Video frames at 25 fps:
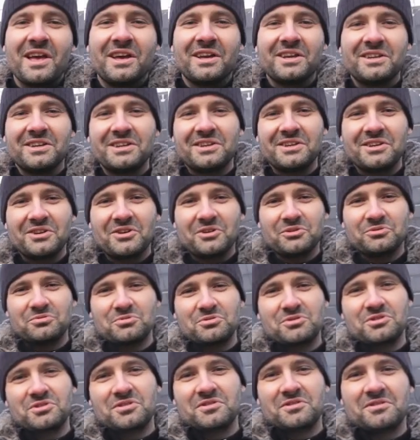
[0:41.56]
E,
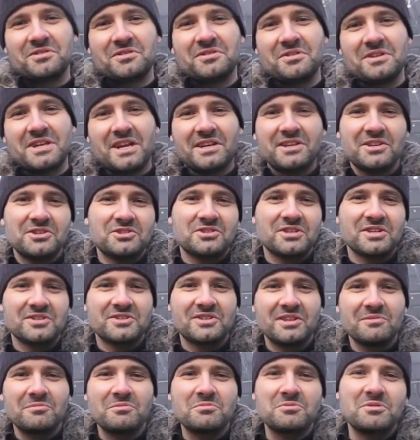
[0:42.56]
otóż e, jakiś
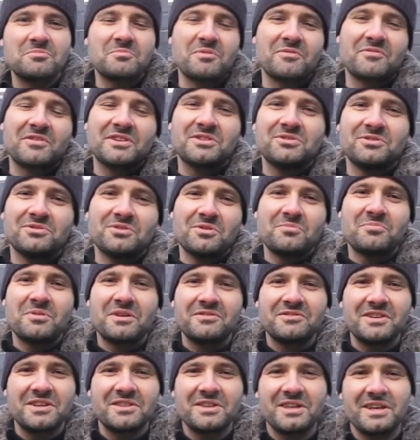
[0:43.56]
czas temu przeprowadzono
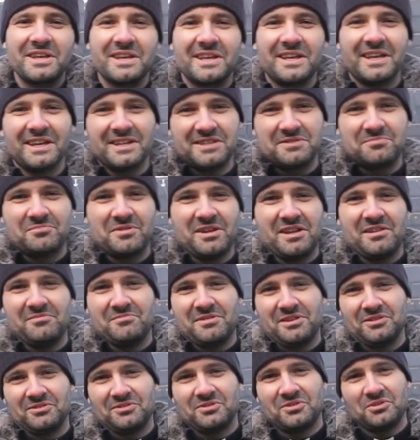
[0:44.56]
pewien
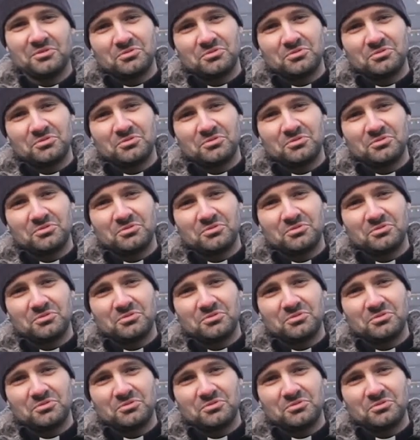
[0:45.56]
eksperyment.